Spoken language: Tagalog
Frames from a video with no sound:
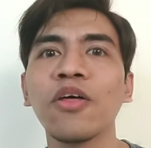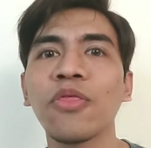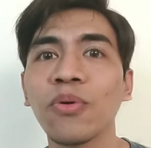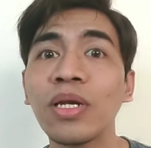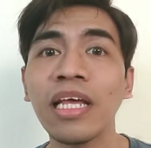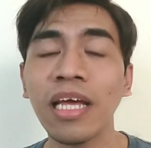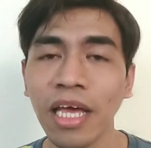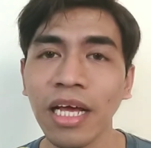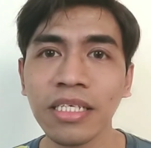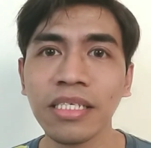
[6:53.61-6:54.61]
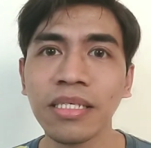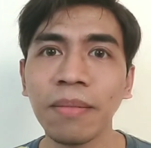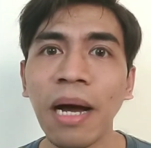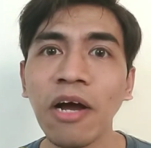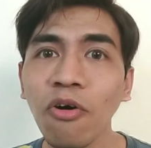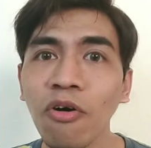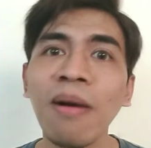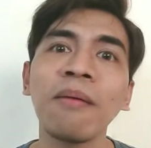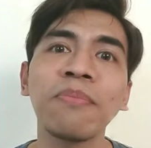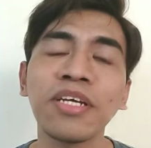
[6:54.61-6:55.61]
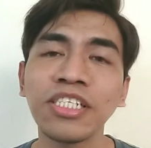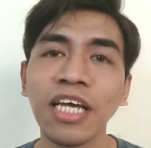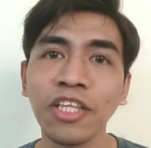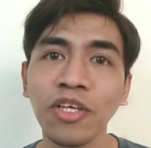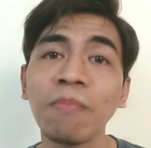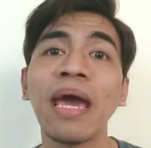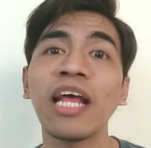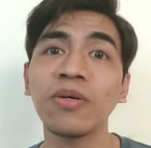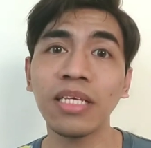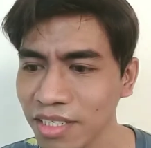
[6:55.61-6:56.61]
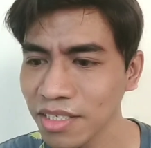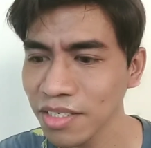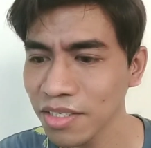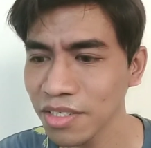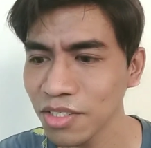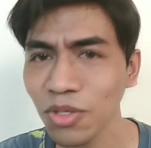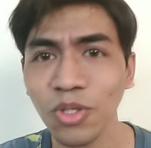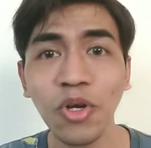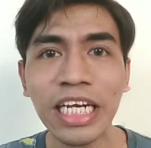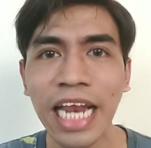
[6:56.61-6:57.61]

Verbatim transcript: through lyrics bago ko ma-appreciate yung melody. So tuloy na